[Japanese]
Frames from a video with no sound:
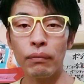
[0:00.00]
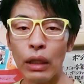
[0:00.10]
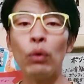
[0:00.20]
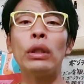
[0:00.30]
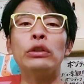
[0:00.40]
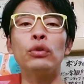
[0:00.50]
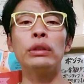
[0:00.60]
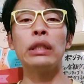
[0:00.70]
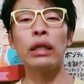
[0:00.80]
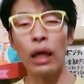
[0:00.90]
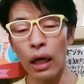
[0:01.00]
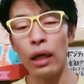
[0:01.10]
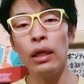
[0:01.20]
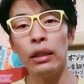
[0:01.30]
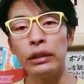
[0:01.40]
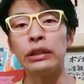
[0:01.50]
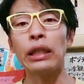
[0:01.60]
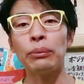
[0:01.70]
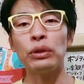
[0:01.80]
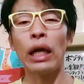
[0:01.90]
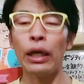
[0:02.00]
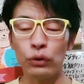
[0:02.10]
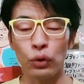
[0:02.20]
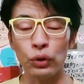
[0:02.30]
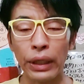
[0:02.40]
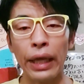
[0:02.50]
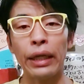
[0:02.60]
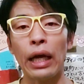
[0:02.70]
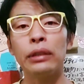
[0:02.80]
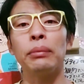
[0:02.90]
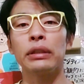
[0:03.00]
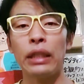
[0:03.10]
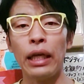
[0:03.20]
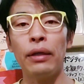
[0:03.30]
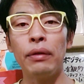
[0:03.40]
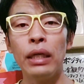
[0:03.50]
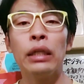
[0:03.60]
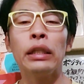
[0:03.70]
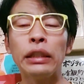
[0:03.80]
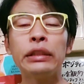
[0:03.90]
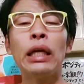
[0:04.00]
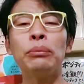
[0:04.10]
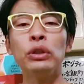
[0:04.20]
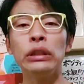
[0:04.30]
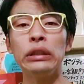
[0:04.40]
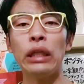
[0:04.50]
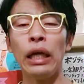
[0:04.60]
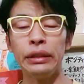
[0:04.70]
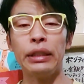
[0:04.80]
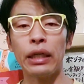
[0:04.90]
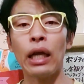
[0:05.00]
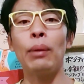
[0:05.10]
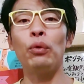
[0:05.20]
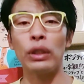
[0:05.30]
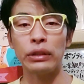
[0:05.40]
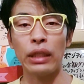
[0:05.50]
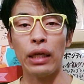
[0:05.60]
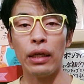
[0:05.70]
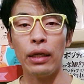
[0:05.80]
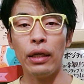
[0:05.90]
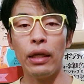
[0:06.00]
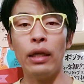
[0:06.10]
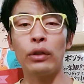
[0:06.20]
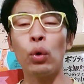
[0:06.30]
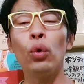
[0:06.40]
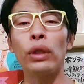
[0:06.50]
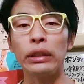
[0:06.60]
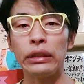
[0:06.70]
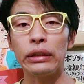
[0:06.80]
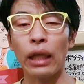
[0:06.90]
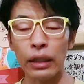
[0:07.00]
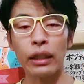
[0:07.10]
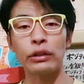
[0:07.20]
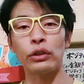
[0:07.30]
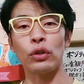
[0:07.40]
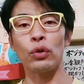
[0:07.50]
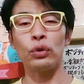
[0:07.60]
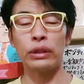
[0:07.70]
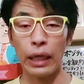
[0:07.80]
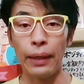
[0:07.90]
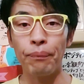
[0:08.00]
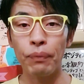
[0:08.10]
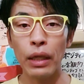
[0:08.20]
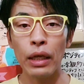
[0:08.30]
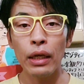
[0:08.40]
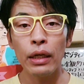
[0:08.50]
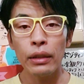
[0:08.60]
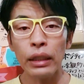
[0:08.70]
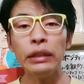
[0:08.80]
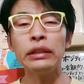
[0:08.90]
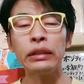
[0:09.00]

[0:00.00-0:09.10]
で大谷翔平さんが日ハムに入るという経緯がありましてで日ハムに入ってからもですね、えー、投打に大活躍をしてで